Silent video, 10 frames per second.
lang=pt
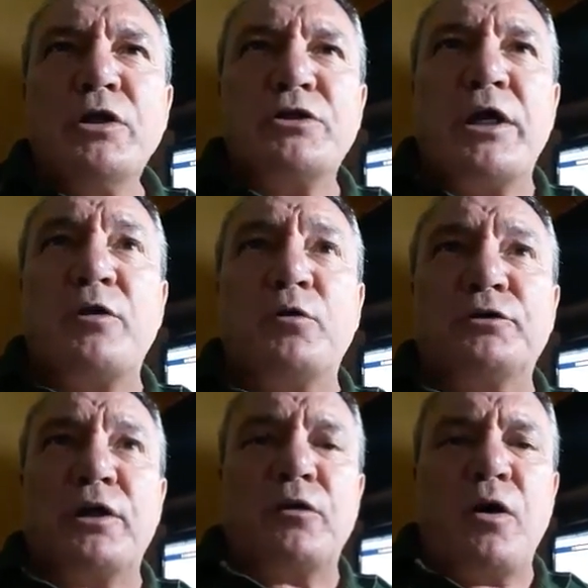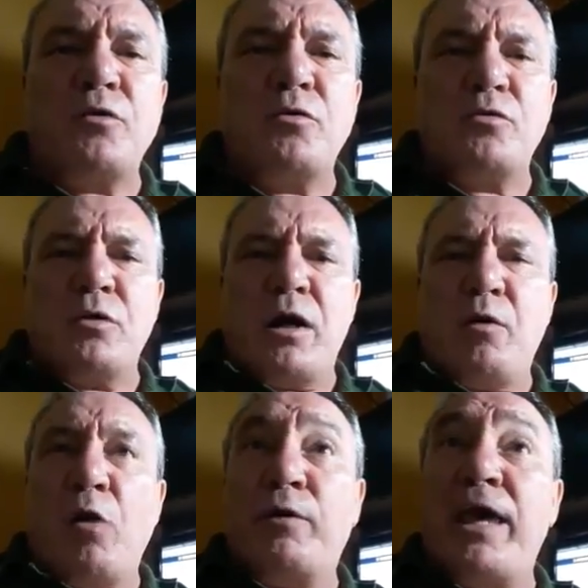já encontra logo é,
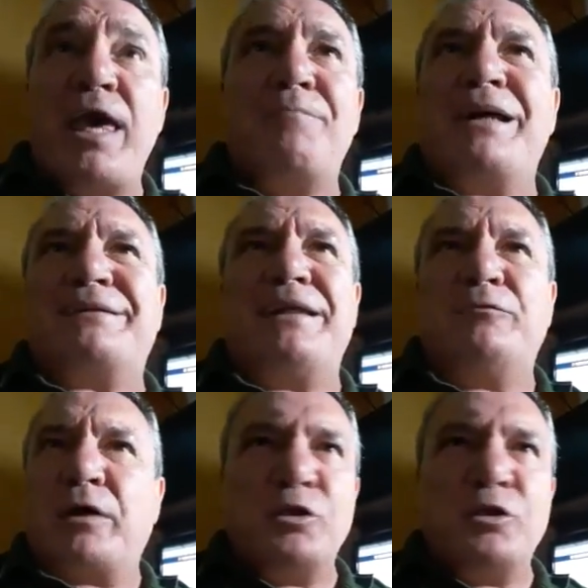alguém rebatendo.